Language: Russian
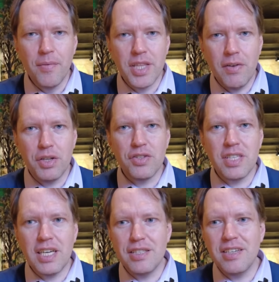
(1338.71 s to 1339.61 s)
наверное,
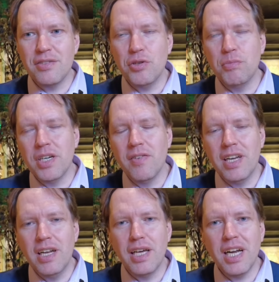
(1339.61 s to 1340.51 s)
знаете, о чем мы
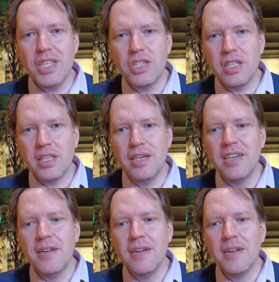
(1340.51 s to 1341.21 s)
говорили раньше, это